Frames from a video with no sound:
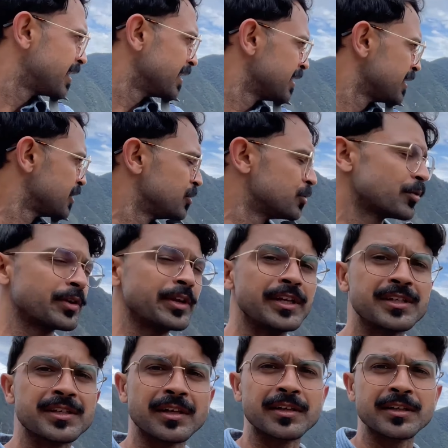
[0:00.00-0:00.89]
के जो
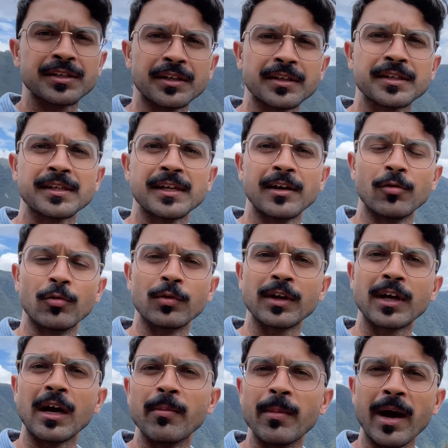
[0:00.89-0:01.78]
रिसर्चर्स हैं
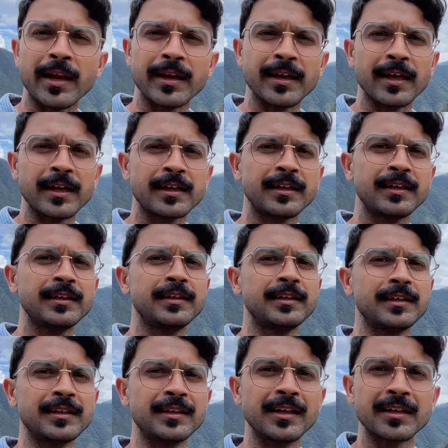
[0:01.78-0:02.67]
उनका मानना है कि
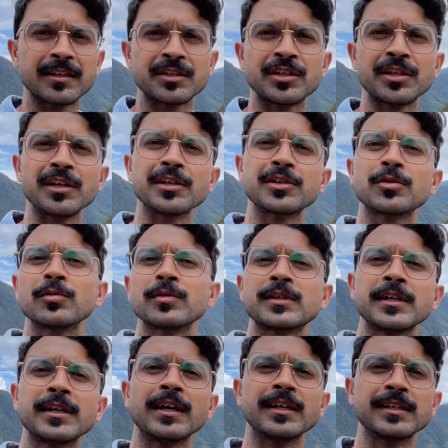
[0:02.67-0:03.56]
इधर 600
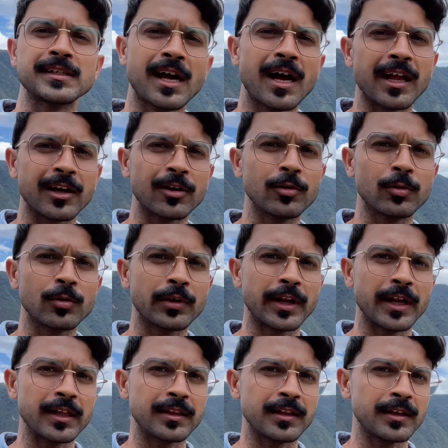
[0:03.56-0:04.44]
से हज़ार लोग
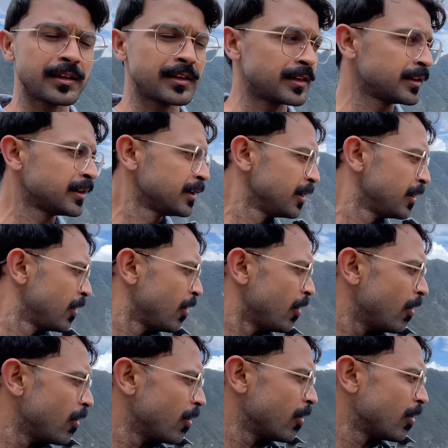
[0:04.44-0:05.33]
रहते थे
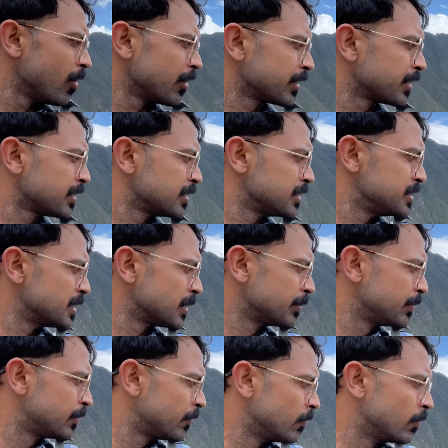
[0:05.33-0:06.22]
और
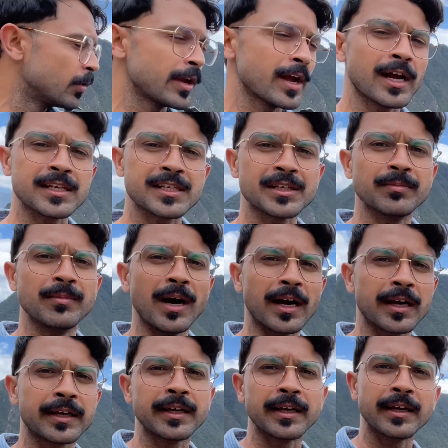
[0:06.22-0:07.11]
जब वो यहाँ से
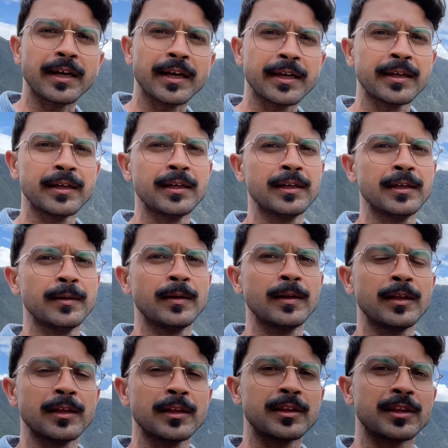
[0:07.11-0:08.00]
भाग के गए
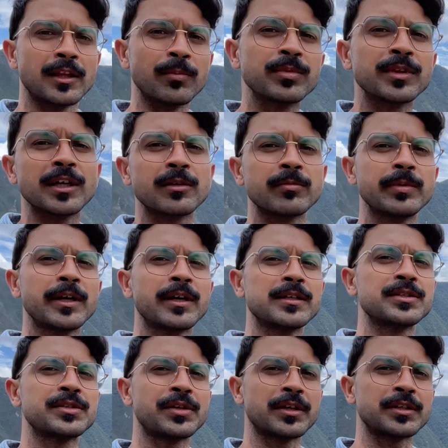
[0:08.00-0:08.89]
तब तक भी
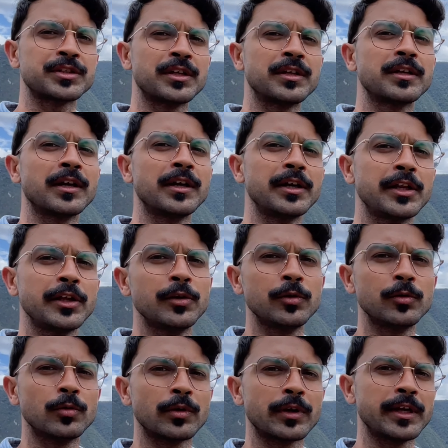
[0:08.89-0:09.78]
कंस्ट्रक्शन
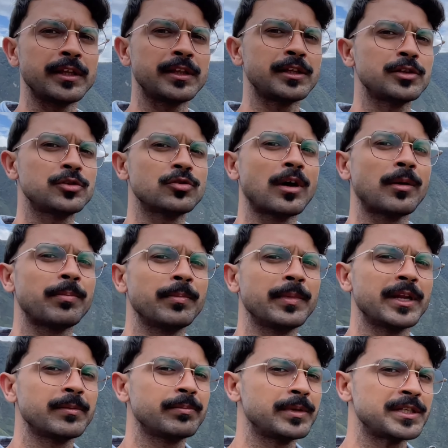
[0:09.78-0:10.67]
कंटिन्यू हो रही थी जो आप
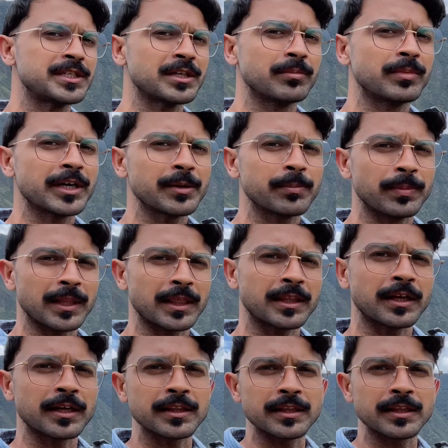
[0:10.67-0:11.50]
मेरे पीछे बड़े पत्थर